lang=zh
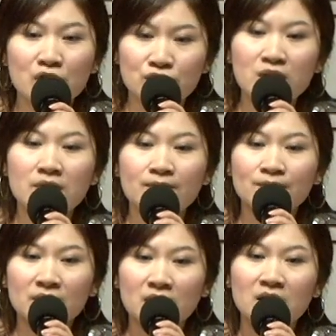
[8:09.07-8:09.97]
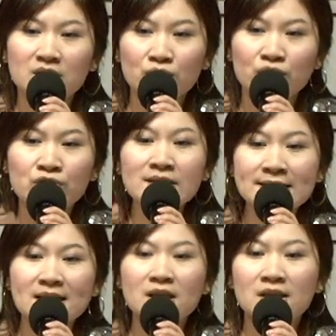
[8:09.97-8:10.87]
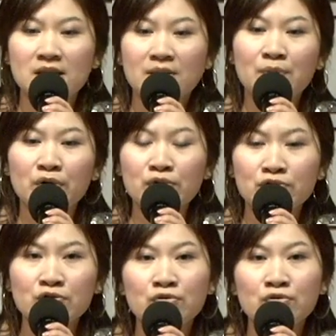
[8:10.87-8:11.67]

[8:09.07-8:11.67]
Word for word: 所以，呃，我就建议你的朋友说，